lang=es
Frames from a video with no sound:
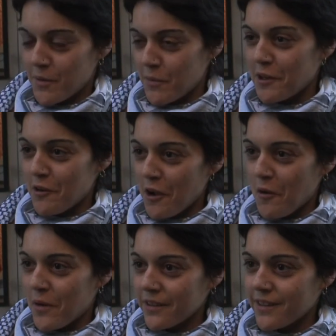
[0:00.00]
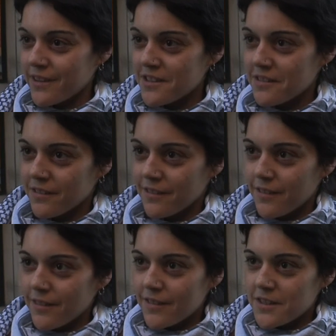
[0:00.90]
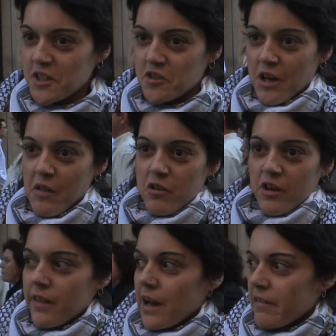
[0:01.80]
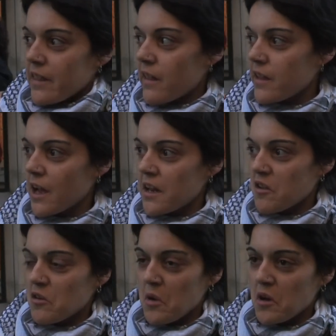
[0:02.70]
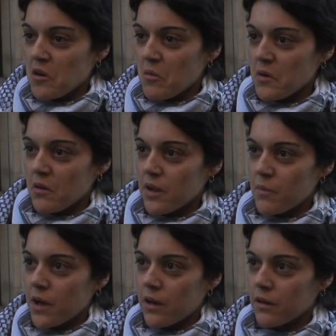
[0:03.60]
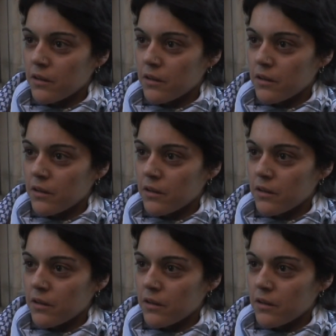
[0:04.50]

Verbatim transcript: Depende de lo que cuentes. Si son acciones de la vida diaria, no veo ningún problema.